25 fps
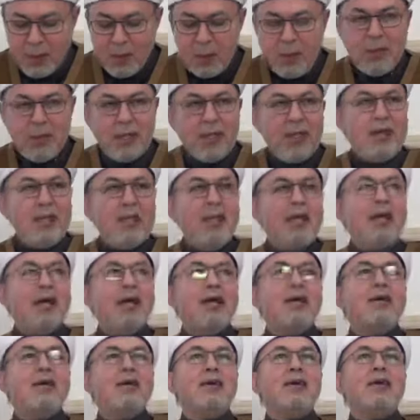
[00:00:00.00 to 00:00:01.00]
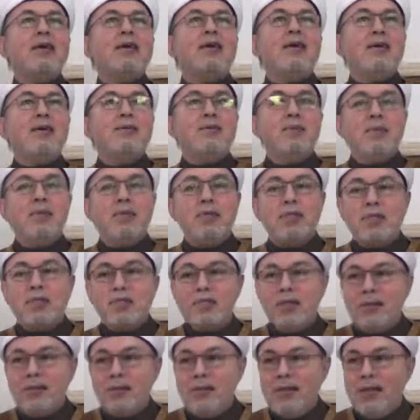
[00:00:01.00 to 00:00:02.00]
ولله غيب
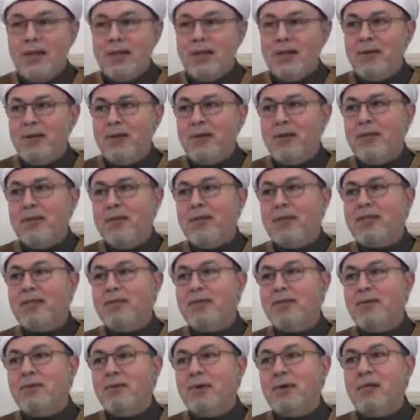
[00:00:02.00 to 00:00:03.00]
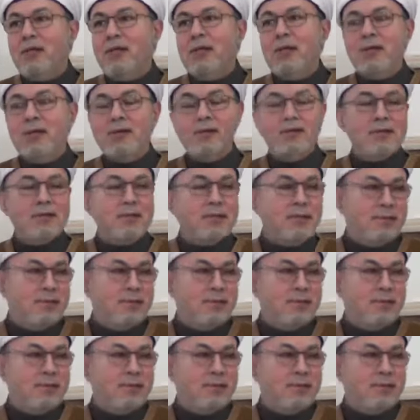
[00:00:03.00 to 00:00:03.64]
السماوات والأرض